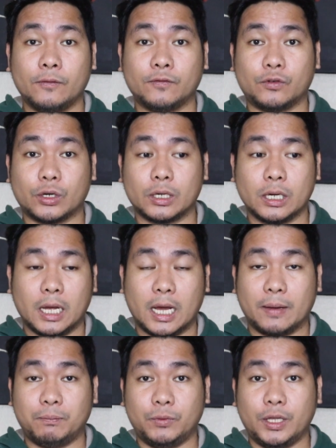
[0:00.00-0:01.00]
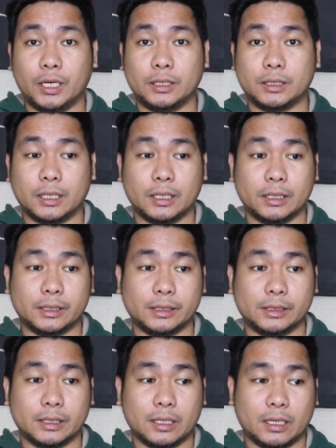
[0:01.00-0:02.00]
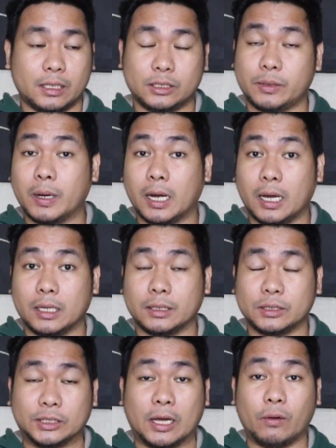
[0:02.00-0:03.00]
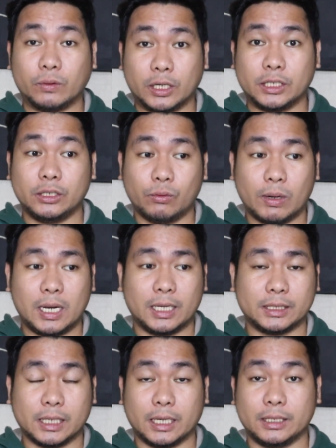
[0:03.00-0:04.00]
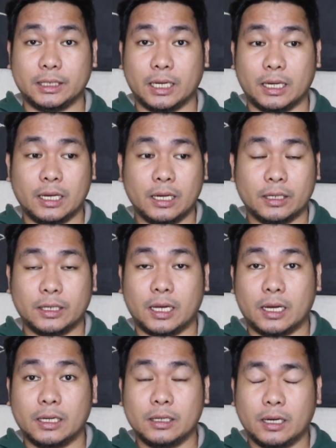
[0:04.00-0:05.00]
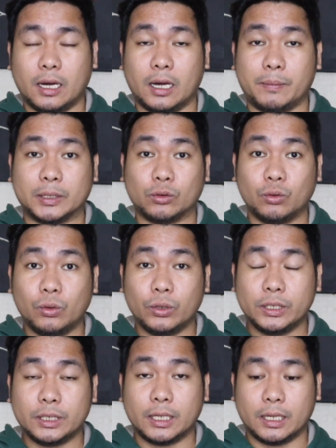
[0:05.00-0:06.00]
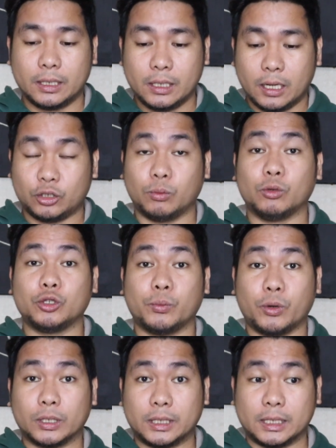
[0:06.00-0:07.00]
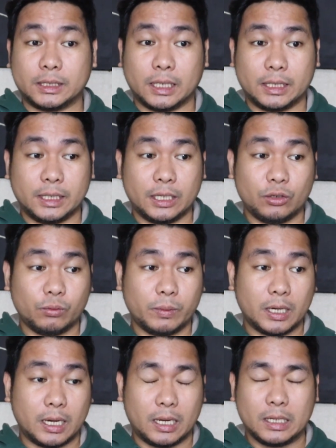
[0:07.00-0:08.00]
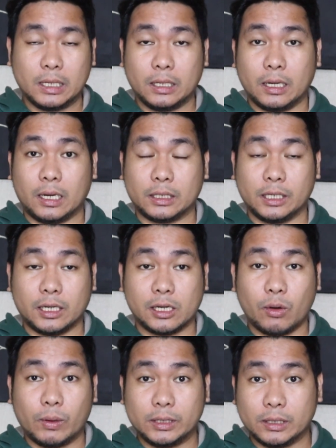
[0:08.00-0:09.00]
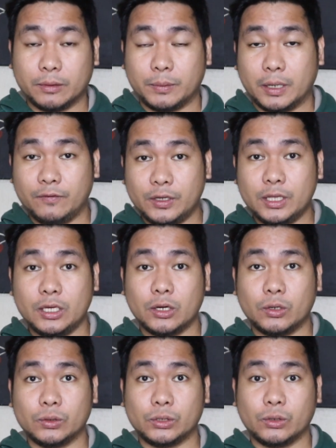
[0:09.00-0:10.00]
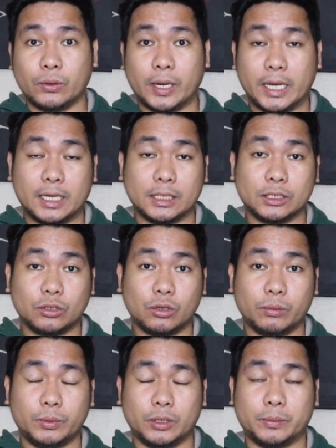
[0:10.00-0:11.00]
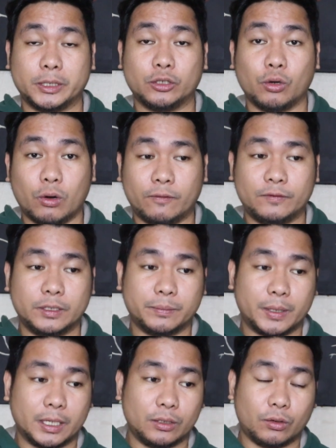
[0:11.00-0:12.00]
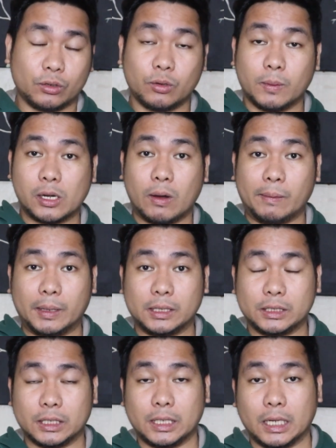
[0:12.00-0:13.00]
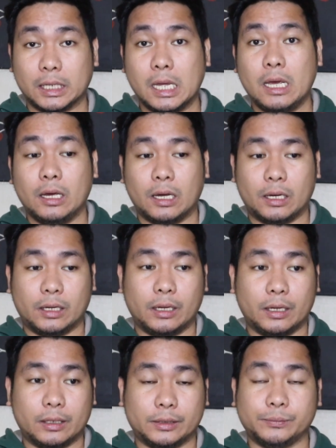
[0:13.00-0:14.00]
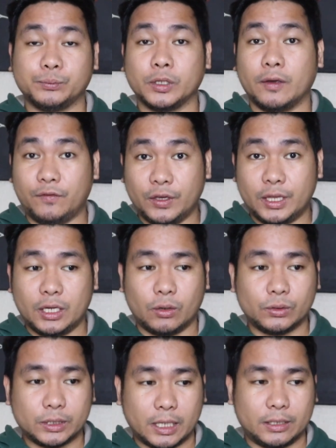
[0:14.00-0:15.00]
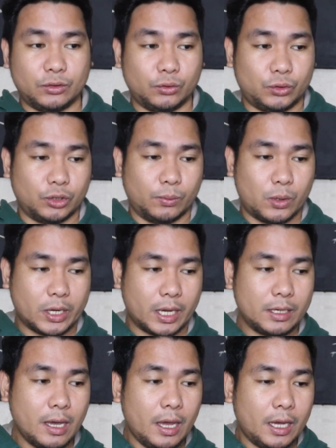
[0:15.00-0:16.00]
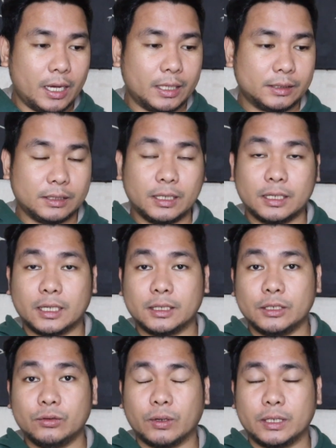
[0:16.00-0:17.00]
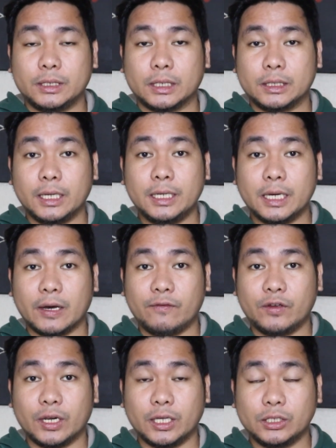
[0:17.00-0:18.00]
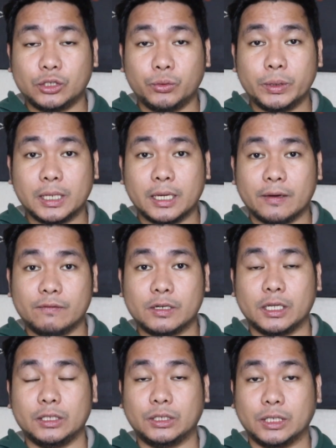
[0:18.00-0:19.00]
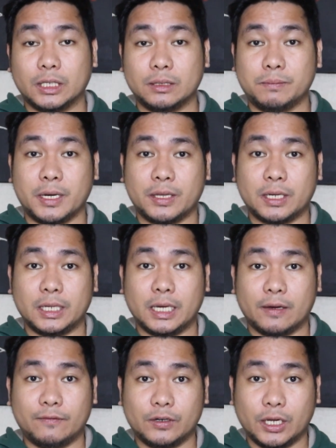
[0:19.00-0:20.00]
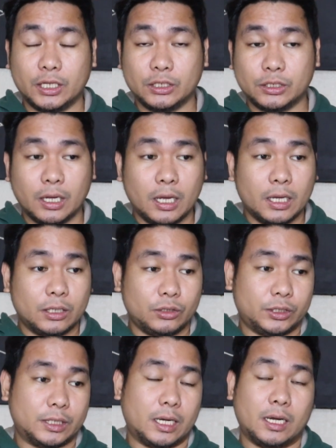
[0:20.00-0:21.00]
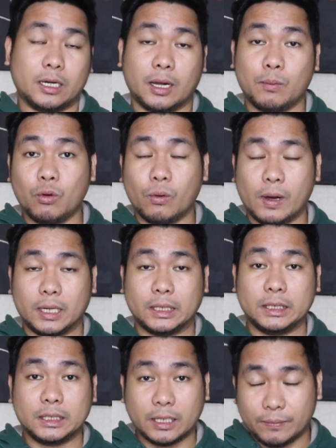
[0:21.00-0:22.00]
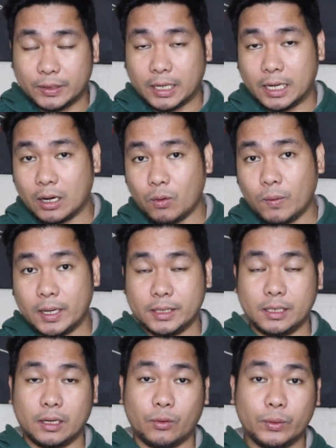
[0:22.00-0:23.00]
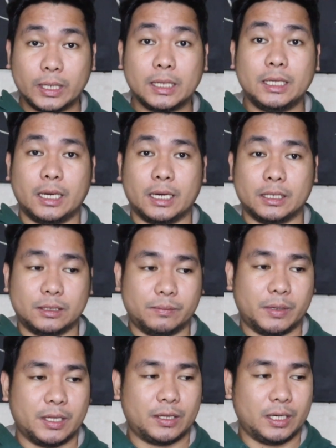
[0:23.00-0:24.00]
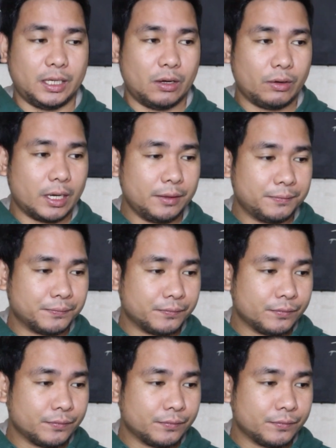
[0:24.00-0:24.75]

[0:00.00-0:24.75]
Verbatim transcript: for update and uh, sa mga taong naniniwala sa Kanya, na uh, patuloy na sumusuporta sa Kanya yung mga uh, ginagawa niyang mga video. So, ayan na siguro pinopa-show off niya pa rin or gumagawa pa rin siya ng uh, video sa YouTube. Okay? And tignan natin yung kanyang daily average, weekly average, and monthly average sa kabuuang income na arawan, weekly, and monthly. Okay?